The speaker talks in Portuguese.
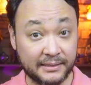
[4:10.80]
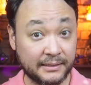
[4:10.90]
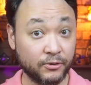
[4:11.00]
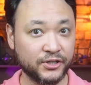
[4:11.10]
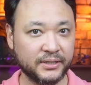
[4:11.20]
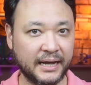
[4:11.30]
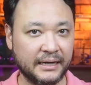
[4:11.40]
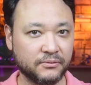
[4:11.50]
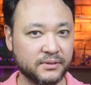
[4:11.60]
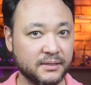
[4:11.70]
extraordinários
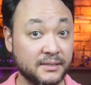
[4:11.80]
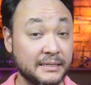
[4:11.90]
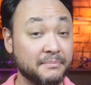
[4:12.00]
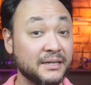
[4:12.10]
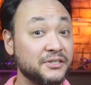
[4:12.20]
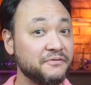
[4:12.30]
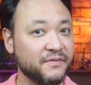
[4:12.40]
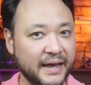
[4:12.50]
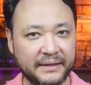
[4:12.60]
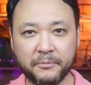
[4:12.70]
que se
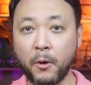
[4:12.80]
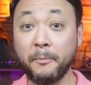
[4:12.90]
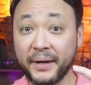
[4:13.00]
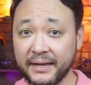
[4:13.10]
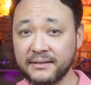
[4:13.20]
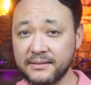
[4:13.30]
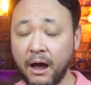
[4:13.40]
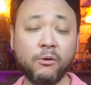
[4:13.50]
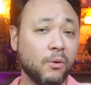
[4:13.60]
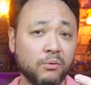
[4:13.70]
mantiveram operantes
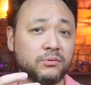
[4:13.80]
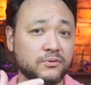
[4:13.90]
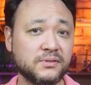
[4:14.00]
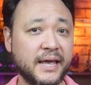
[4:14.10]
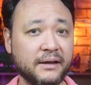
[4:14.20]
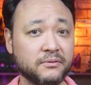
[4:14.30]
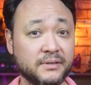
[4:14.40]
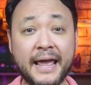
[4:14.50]
ao longo dos séculos.